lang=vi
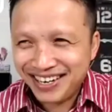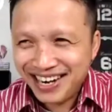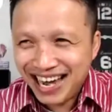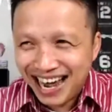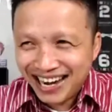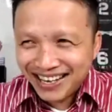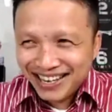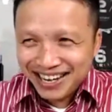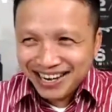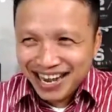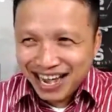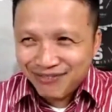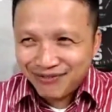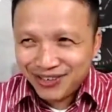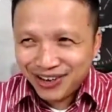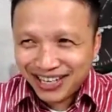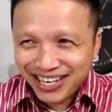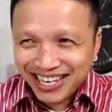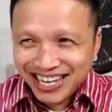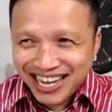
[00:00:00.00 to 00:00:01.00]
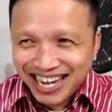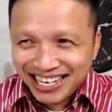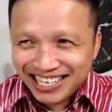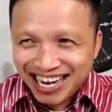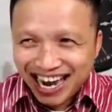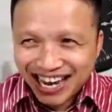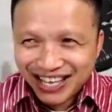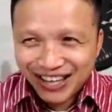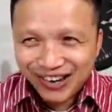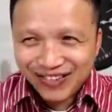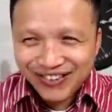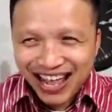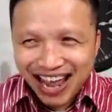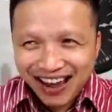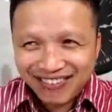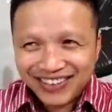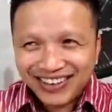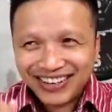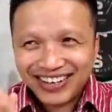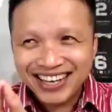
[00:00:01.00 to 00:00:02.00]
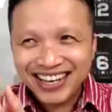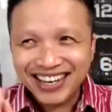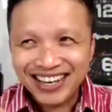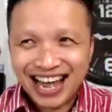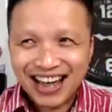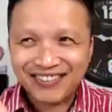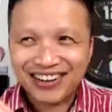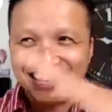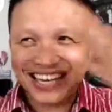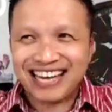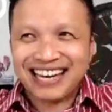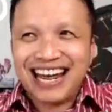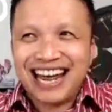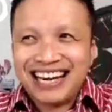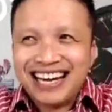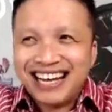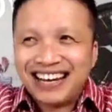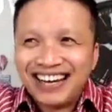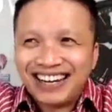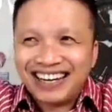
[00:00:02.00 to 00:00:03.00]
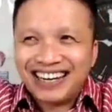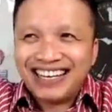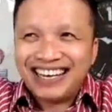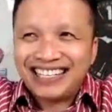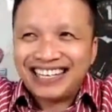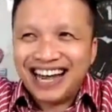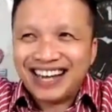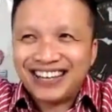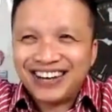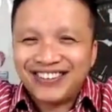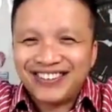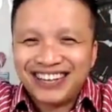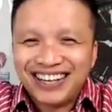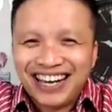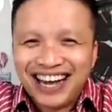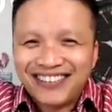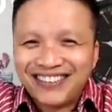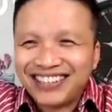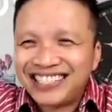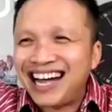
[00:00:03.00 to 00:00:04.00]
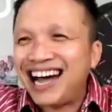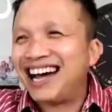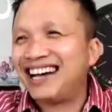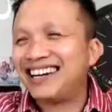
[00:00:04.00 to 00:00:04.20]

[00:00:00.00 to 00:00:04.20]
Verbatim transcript: bây giờ để anh nhìn em coi cái gì anh xài chung với em được em cứ nhìn anh đi coi cái gì xài chung được